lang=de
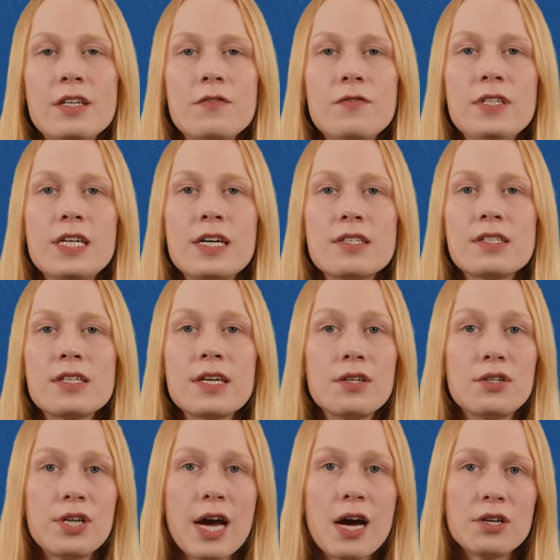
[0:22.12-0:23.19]
Wie das
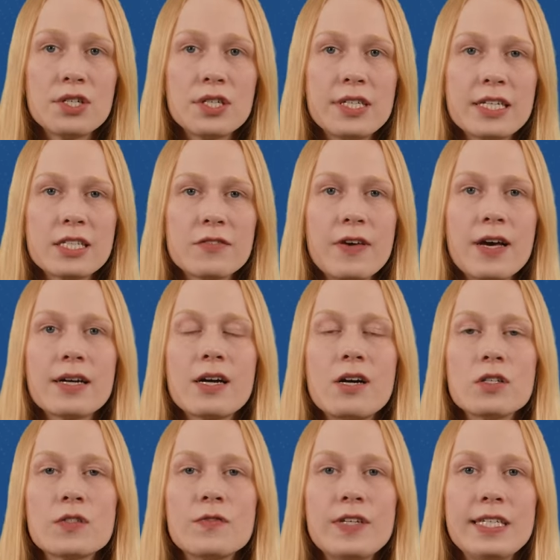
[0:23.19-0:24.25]
Recherchenetzwerk
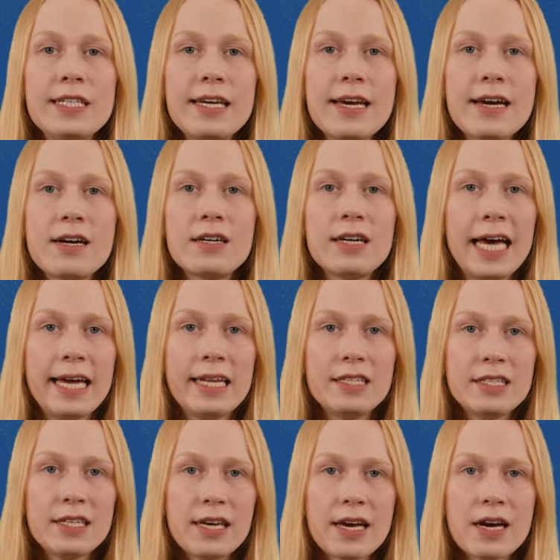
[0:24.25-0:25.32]
aus WDR,
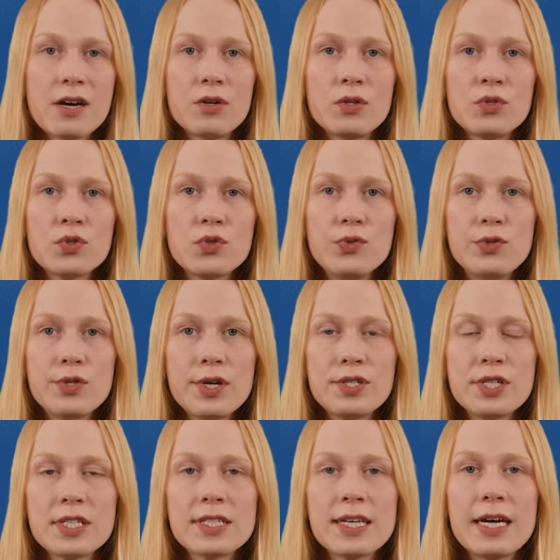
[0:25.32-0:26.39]
NDR und
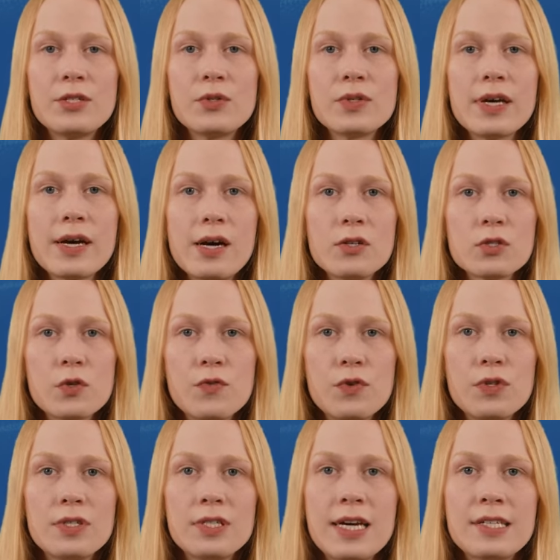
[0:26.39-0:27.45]
Süddeutscher Zeitung
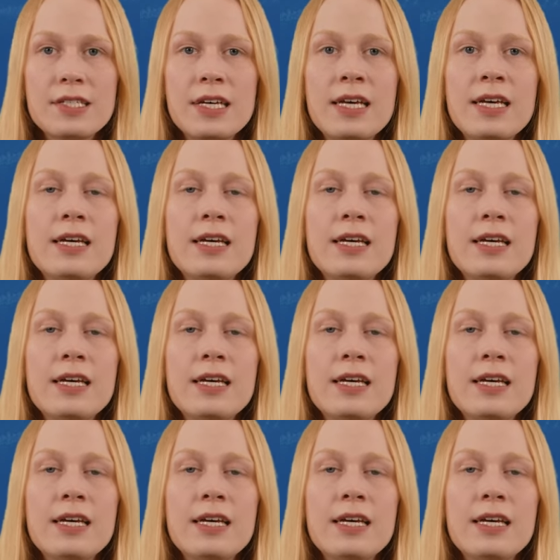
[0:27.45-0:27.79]
herausgefunden hat,